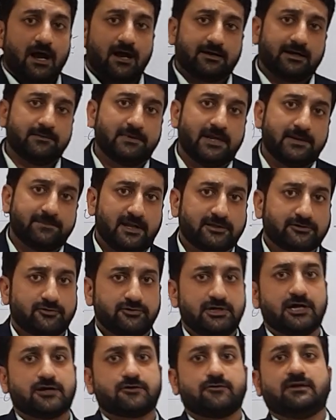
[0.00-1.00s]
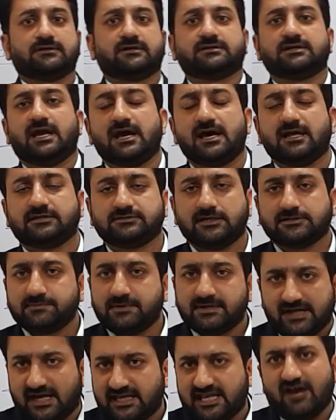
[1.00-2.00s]
अगर मेरे पास कोई एक क्वान्टिटी आया तो इट
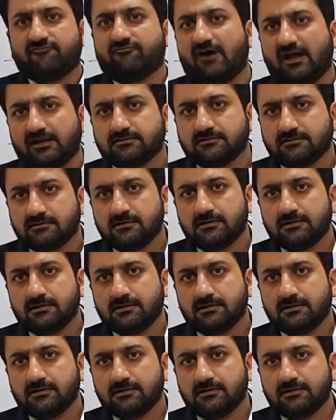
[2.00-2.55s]
मीन आई हैव वन